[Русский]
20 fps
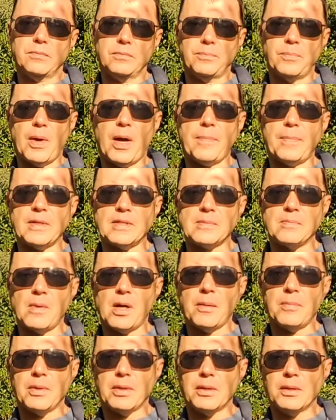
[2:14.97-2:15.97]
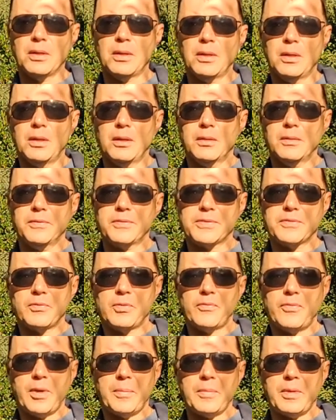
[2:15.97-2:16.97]
папа с мамой в
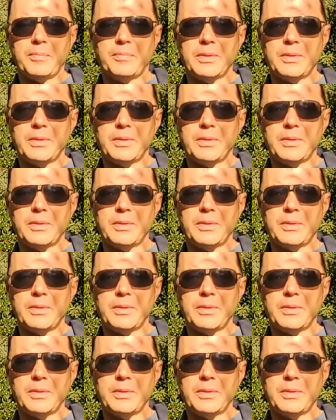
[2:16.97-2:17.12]
свое время